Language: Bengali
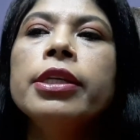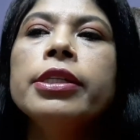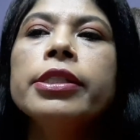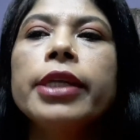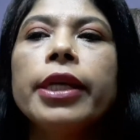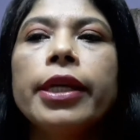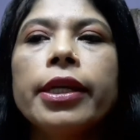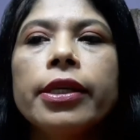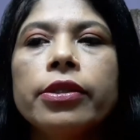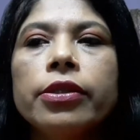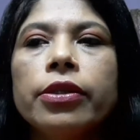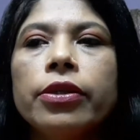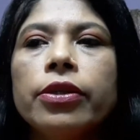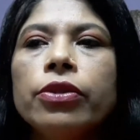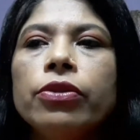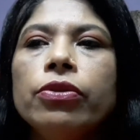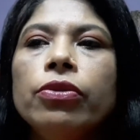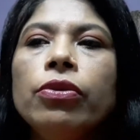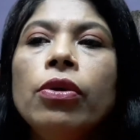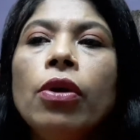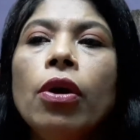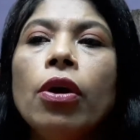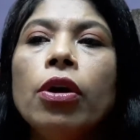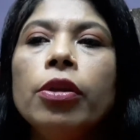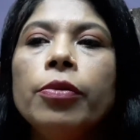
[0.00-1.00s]
সেক্ষেত্রে কিন্তু
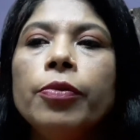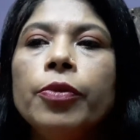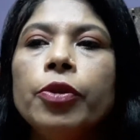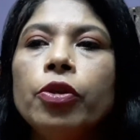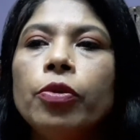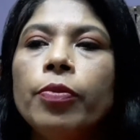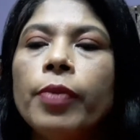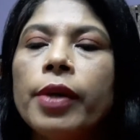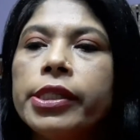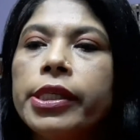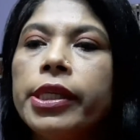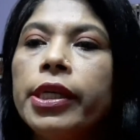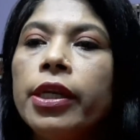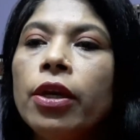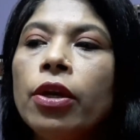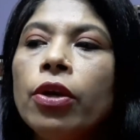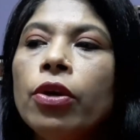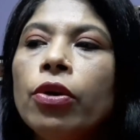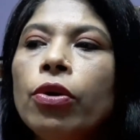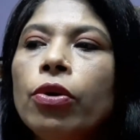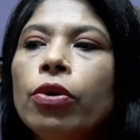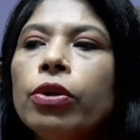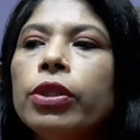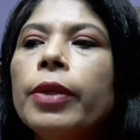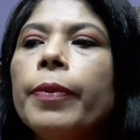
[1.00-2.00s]
অনিয়মিত মাসিক
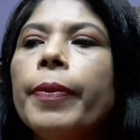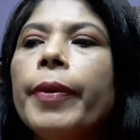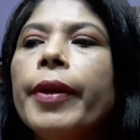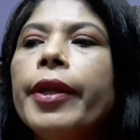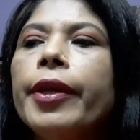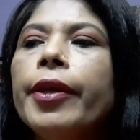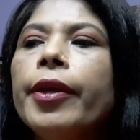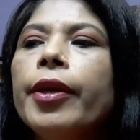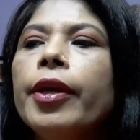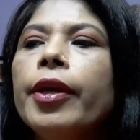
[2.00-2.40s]
হতে পারে